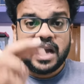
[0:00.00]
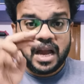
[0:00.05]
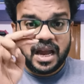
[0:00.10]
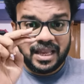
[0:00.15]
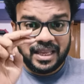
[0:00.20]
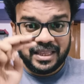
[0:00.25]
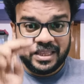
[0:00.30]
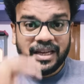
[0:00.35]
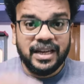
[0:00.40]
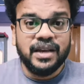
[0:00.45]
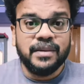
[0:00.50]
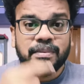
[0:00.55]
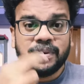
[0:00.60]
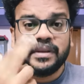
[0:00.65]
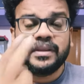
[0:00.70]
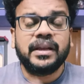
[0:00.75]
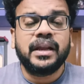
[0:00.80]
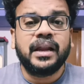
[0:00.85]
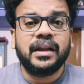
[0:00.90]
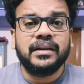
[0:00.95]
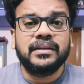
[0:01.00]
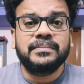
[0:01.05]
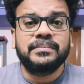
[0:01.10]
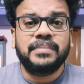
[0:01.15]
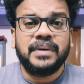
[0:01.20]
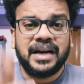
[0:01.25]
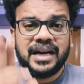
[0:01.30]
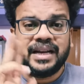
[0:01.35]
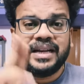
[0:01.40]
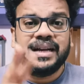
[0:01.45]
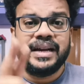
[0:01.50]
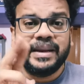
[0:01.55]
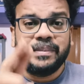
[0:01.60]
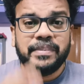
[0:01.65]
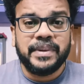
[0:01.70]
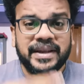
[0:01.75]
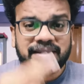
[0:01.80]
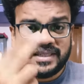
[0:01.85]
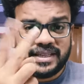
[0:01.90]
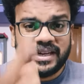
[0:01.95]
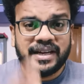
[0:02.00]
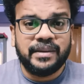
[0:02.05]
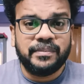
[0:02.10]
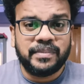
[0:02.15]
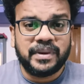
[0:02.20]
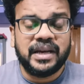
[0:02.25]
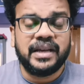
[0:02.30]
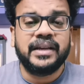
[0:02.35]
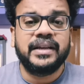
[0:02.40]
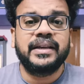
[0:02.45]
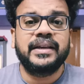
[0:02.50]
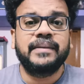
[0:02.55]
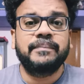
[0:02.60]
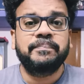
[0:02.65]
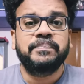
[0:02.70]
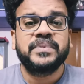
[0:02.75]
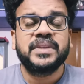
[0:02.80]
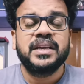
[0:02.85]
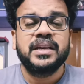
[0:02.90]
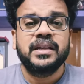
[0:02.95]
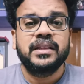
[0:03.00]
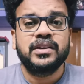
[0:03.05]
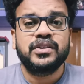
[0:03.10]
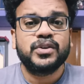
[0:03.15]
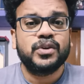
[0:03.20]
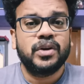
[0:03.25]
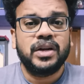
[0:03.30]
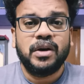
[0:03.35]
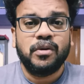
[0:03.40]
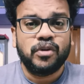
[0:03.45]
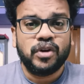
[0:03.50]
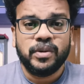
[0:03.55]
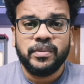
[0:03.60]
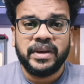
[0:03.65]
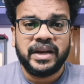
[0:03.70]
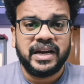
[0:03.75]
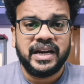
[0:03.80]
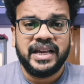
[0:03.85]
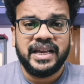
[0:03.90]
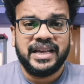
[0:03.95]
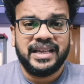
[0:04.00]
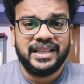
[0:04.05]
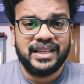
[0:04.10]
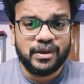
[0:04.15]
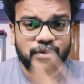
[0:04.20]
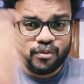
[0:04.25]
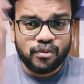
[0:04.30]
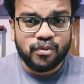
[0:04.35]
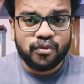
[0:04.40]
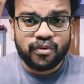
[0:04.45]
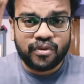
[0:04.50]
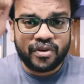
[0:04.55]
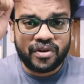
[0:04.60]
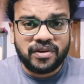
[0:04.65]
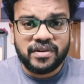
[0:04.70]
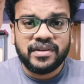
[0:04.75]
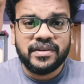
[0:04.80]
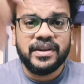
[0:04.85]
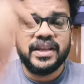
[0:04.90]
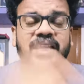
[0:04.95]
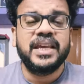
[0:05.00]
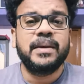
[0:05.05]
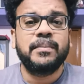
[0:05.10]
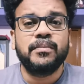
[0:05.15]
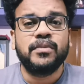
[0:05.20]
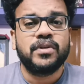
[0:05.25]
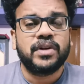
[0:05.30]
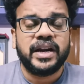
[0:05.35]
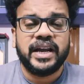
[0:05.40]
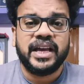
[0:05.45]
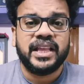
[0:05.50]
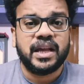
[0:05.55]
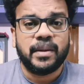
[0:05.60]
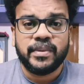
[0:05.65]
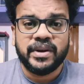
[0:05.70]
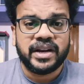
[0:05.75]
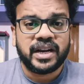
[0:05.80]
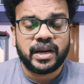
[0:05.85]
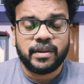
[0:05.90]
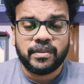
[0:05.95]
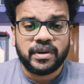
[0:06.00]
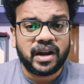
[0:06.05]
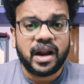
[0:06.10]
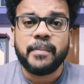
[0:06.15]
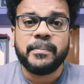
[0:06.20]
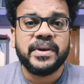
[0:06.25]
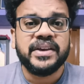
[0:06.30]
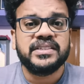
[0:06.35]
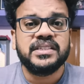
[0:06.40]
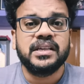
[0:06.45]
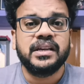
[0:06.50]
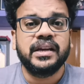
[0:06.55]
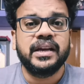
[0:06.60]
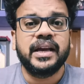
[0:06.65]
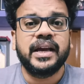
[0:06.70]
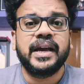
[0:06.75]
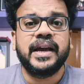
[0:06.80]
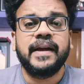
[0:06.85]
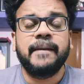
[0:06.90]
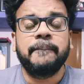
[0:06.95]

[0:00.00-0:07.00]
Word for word: அதை தெளிவுபடுத்துறாரு பாரு நெடி பேசியிருக்கேன்னு பாரு இந்த ஷோலாம் ஒன்றுமே கிடையாது ஒரு எம்மும் கிடையாது அப்படின்ற மாதிரிலாம் பேசியிருக்க